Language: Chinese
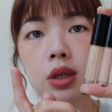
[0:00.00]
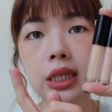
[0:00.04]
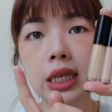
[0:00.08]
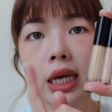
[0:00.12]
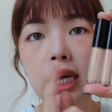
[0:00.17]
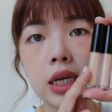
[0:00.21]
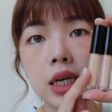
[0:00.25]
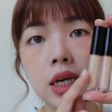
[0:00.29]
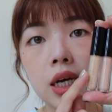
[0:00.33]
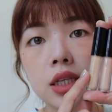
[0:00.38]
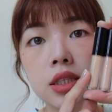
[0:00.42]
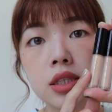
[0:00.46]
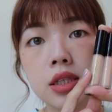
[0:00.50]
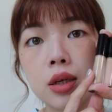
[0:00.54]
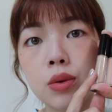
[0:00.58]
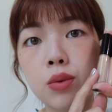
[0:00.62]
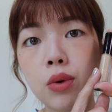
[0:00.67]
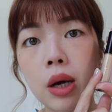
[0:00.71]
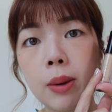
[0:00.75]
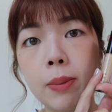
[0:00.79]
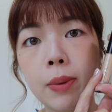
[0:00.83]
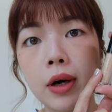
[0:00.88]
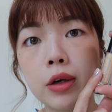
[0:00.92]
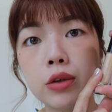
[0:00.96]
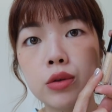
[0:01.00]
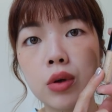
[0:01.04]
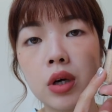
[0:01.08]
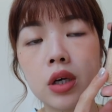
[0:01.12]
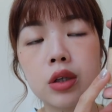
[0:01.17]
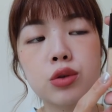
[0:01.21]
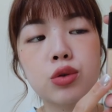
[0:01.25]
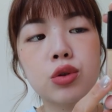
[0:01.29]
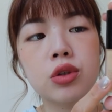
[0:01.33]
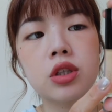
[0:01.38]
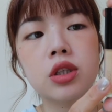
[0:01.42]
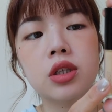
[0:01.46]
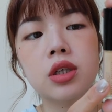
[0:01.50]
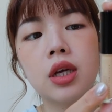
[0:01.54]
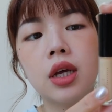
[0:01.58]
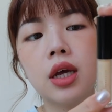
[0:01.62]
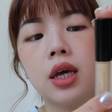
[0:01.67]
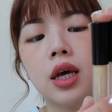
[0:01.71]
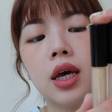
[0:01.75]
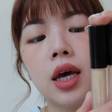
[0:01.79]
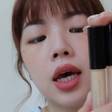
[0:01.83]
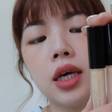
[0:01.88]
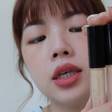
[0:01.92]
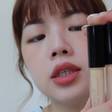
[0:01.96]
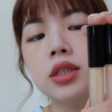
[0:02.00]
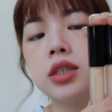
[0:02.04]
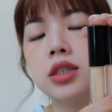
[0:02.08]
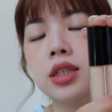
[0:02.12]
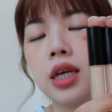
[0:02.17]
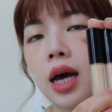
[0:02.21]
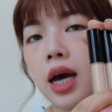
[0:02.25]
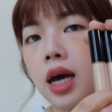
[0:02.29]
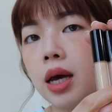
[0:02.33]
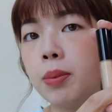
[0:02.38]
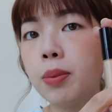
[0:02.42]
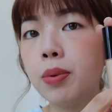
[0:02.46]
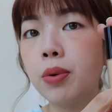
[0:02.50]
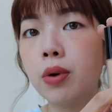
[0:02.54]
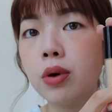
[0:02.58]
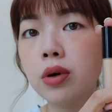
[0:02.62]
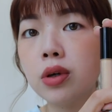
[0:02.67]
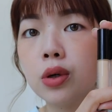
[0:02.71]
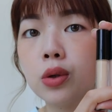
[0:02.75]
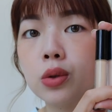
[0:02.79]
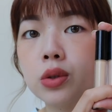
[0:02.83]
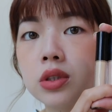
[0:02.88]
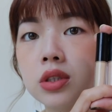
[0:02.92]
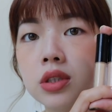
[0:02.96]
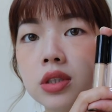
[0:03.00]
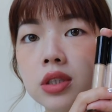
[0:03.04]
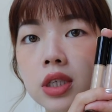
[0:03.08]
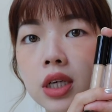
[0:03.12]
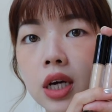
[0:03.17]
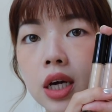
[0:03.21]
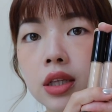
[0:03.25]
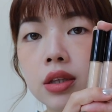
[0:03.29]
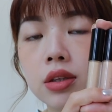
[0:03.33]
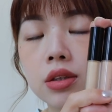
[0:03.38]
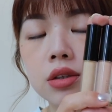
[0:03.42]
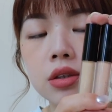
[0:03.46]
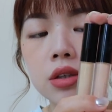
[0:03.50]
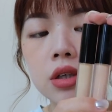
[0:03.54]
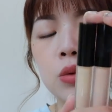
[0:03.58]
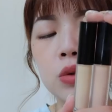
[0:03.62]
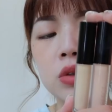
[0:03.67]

我单看这个外包装，觉得诶，其实还颇有质感的。